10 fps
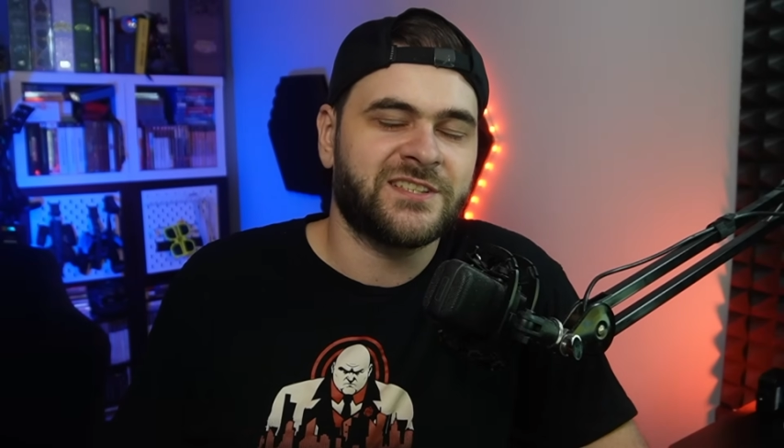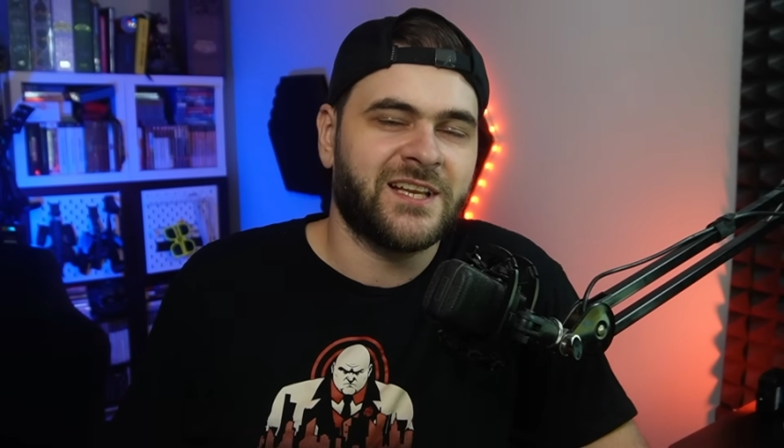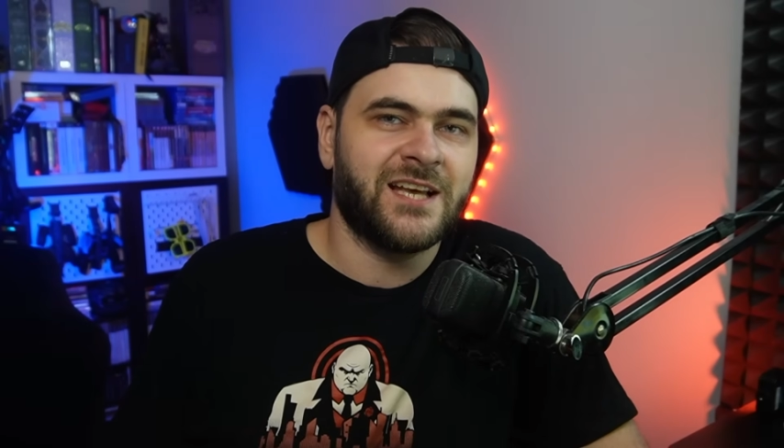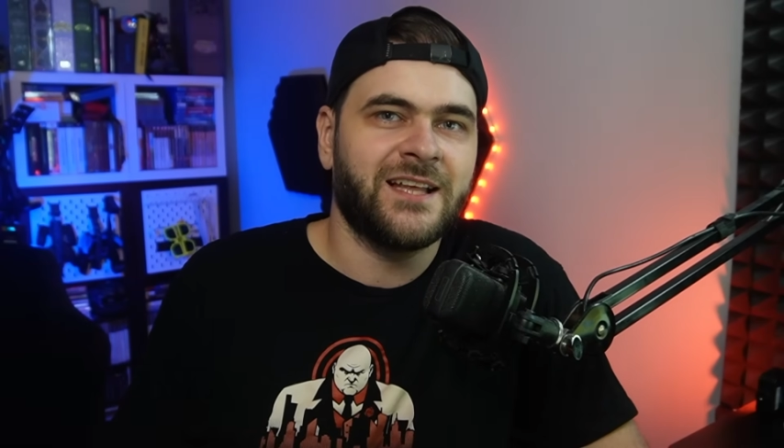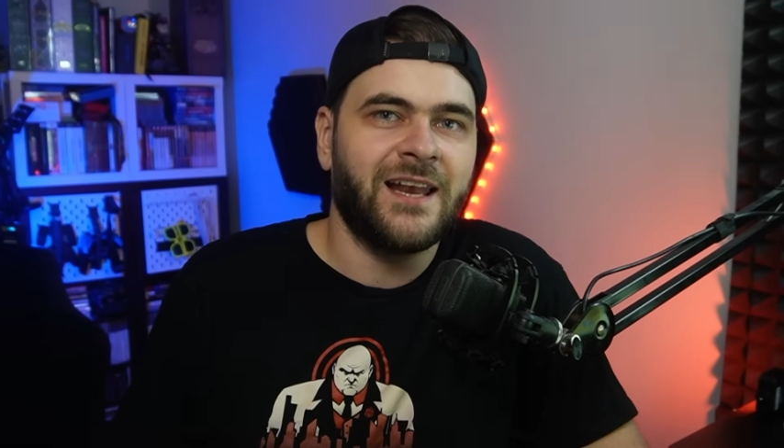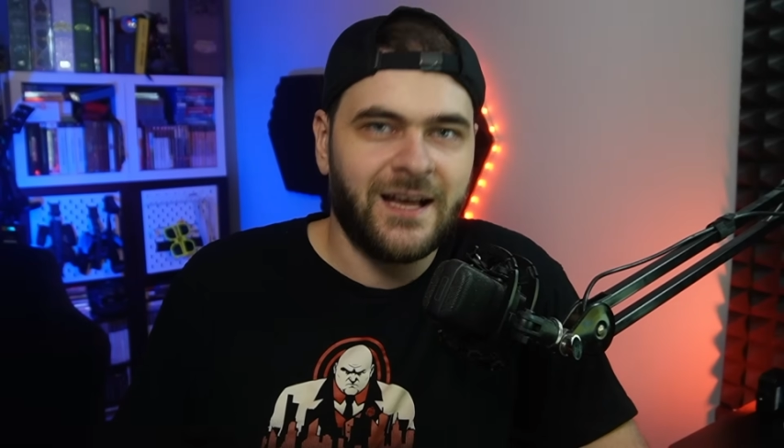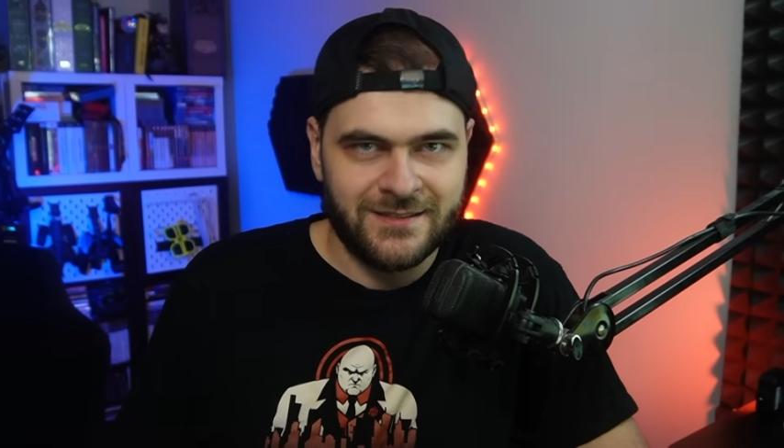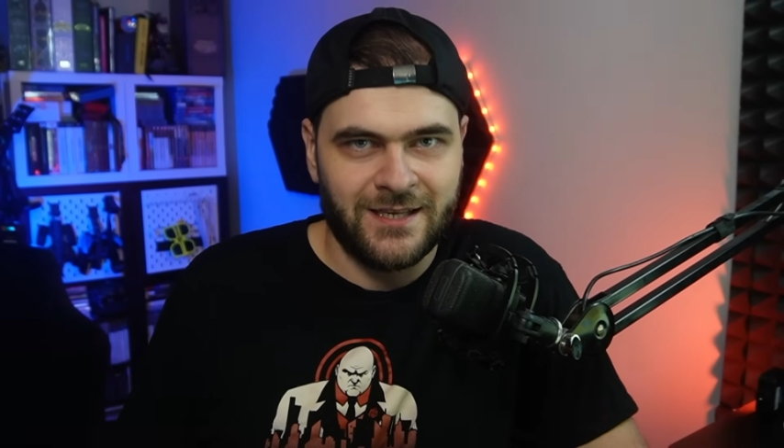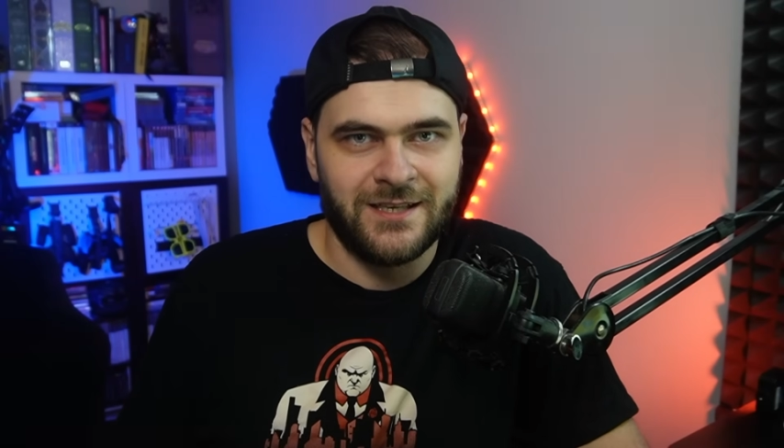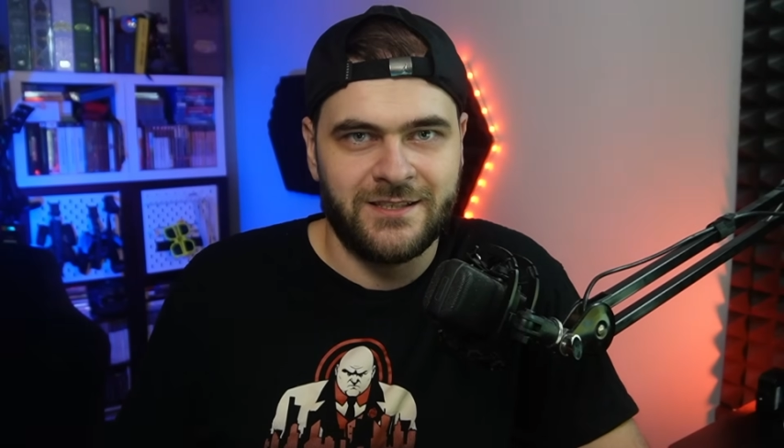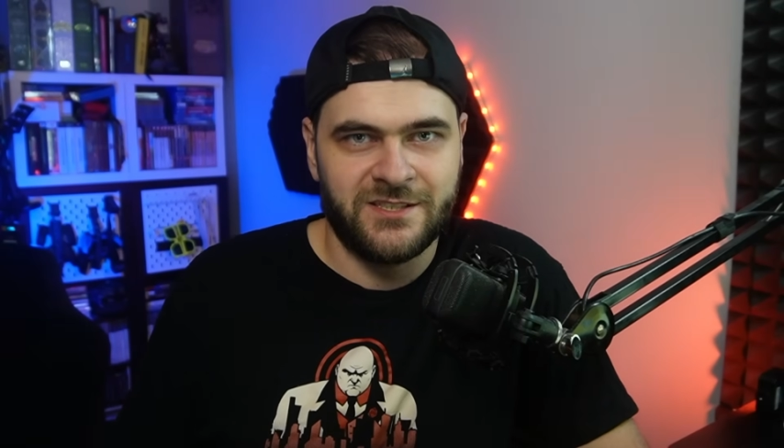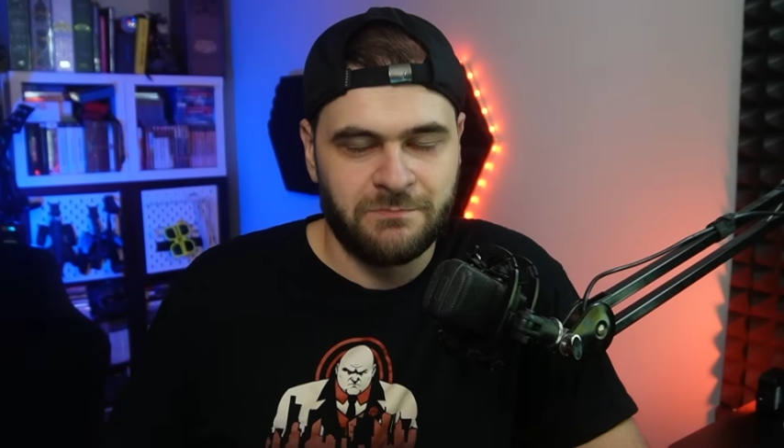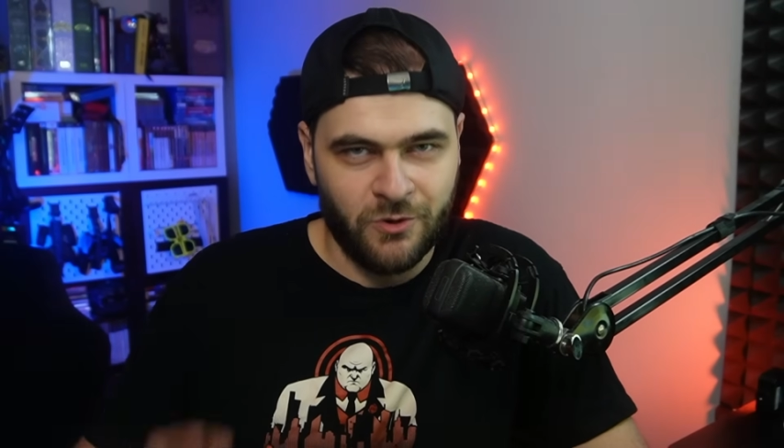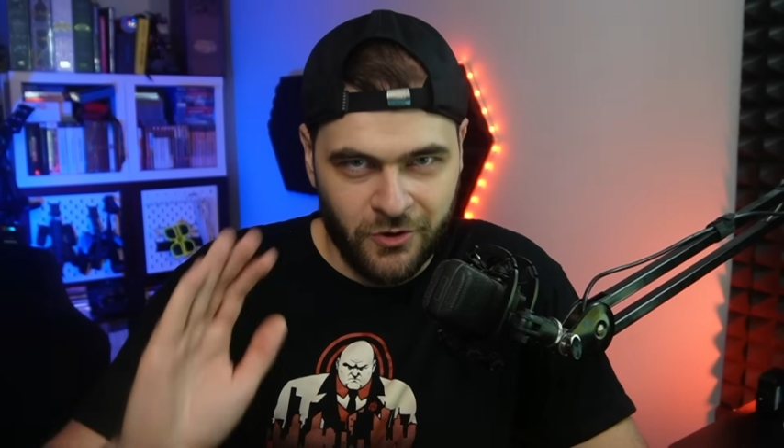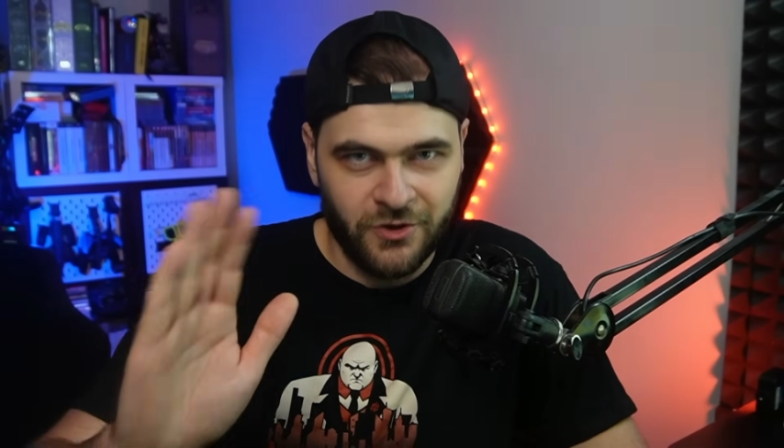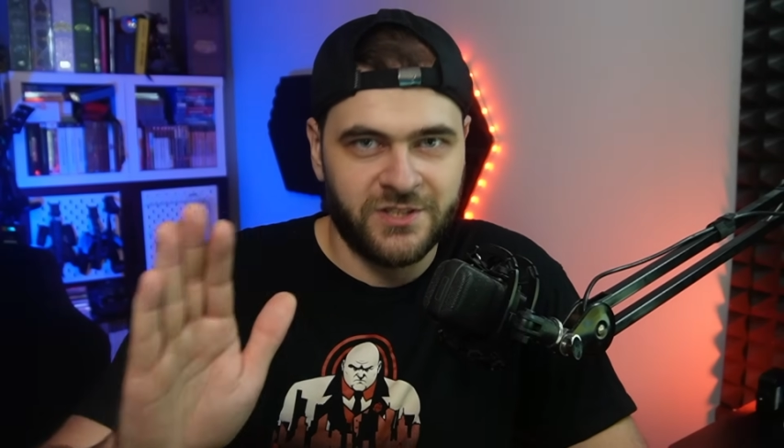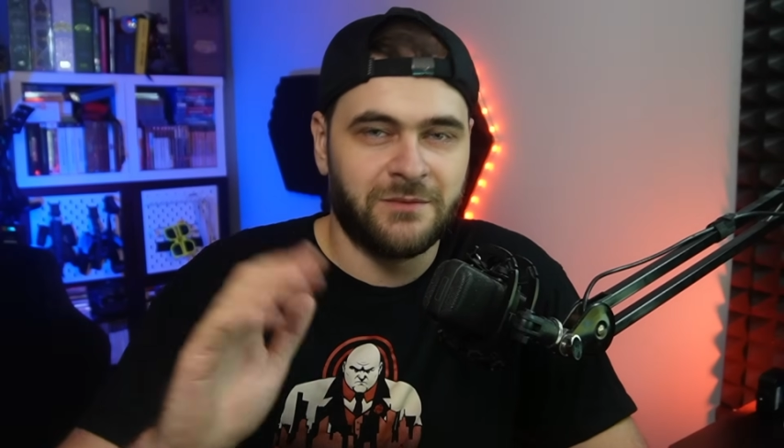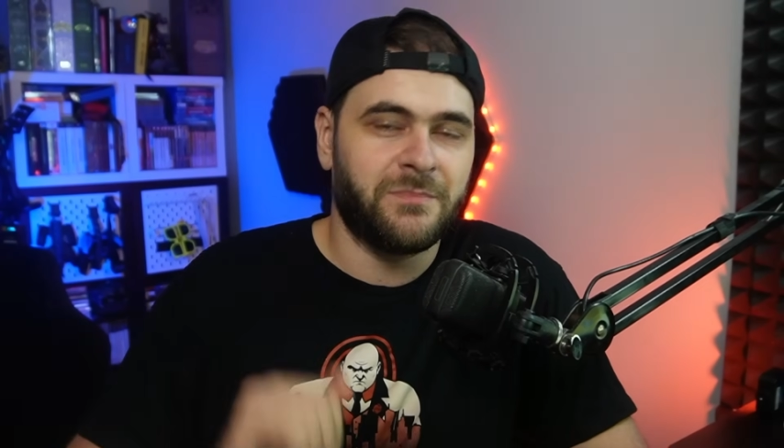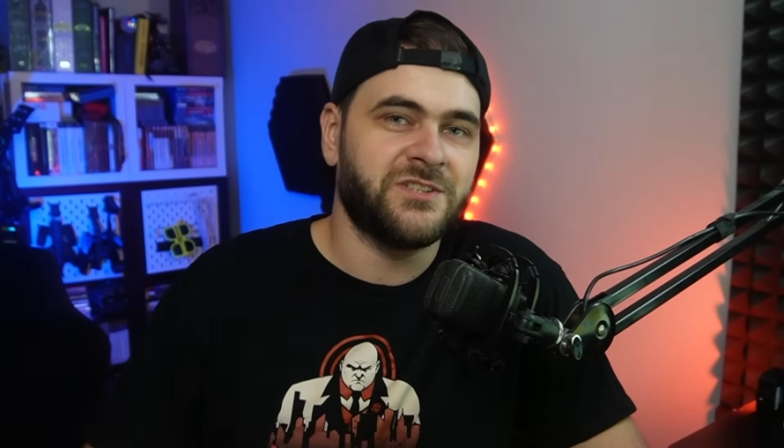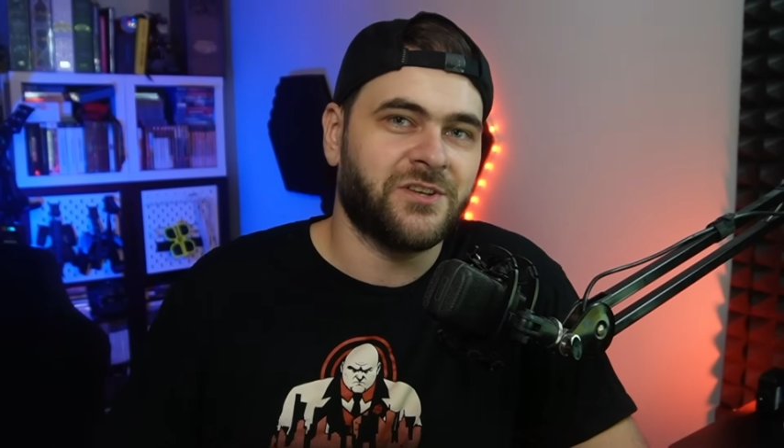gra na lata i spokojnie
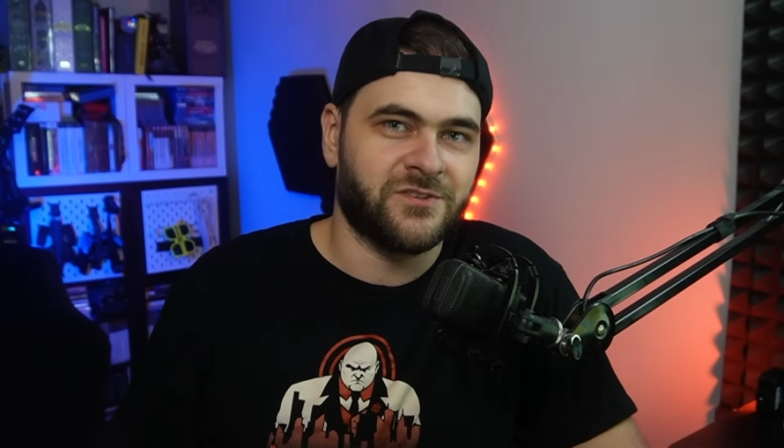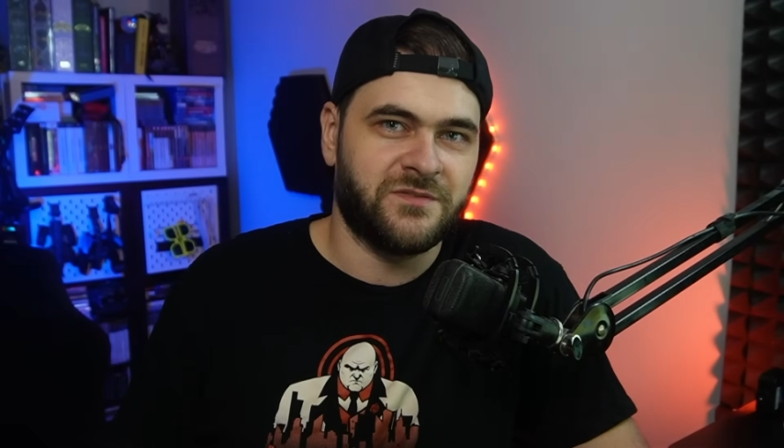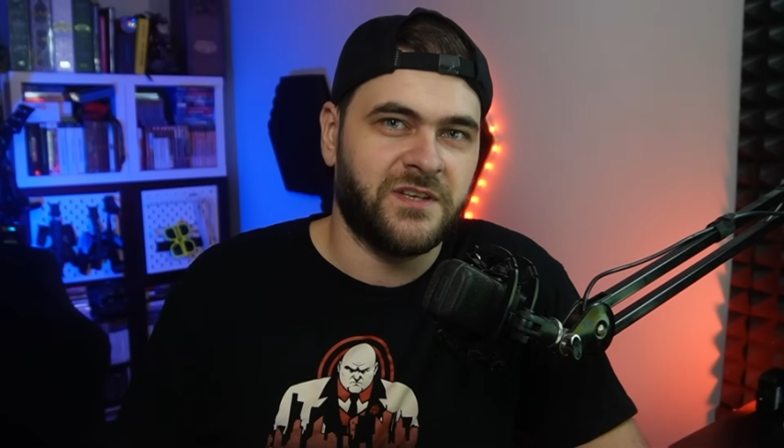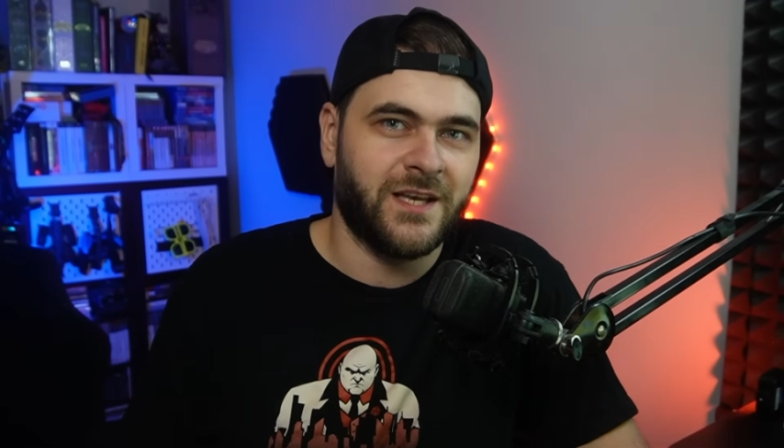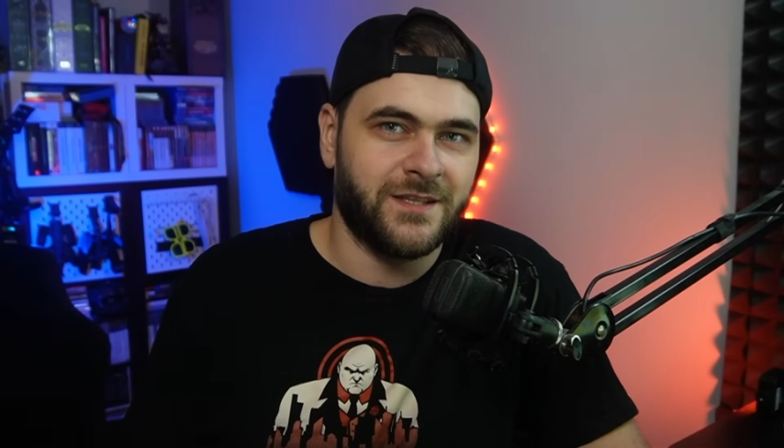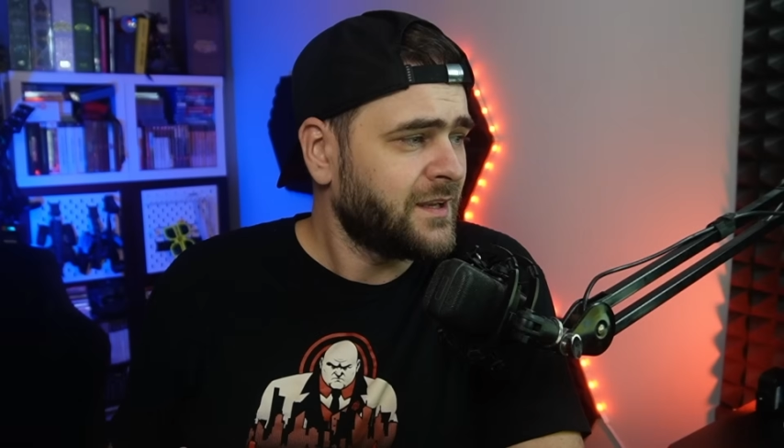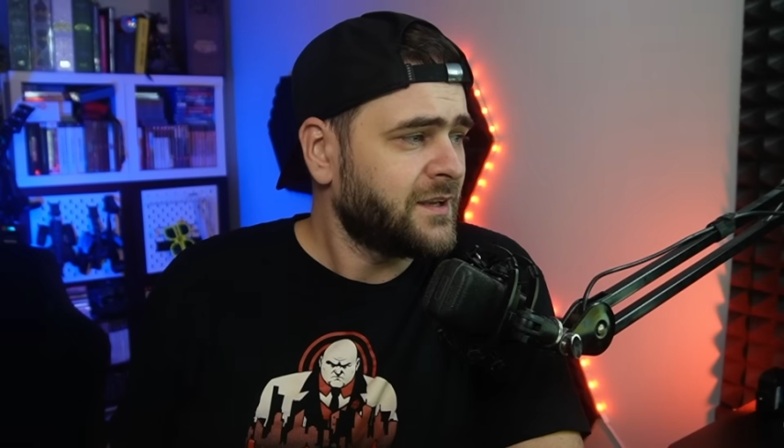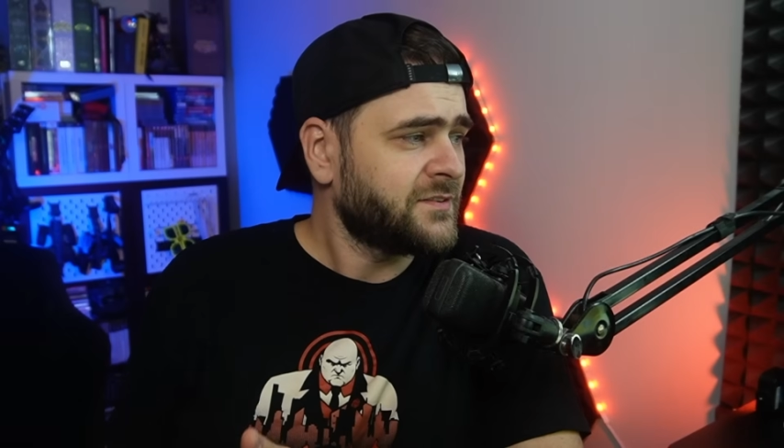będzie rozwijana.